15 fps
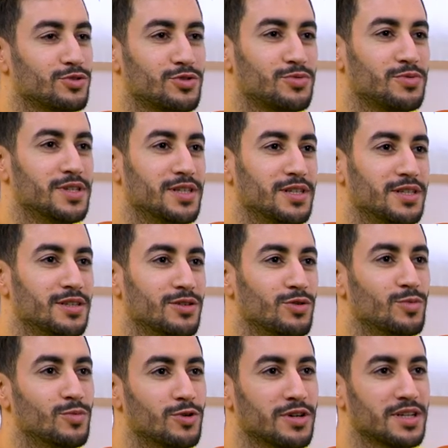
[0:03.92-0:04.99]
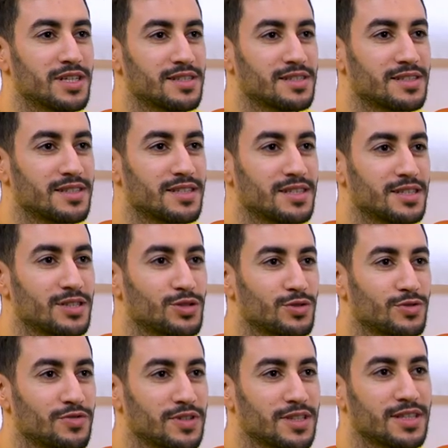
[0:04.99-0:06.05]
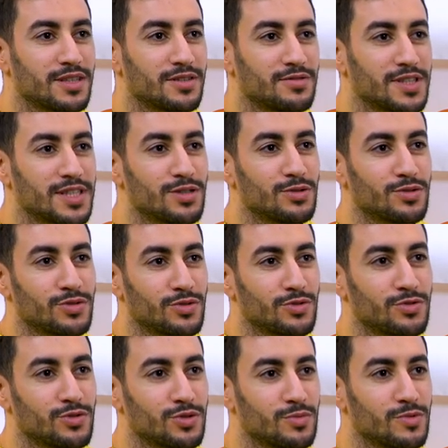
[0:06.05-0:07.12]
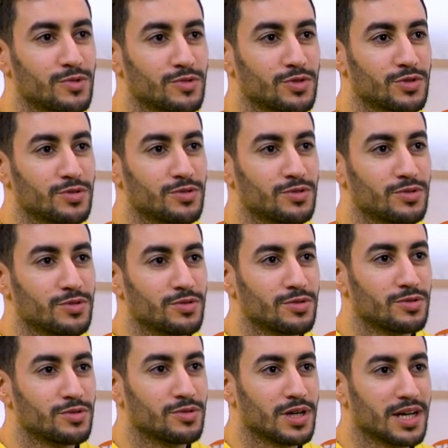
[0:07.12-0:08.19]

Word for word: je suis humoriste et je fais des vidéos sur YouTube. Donc je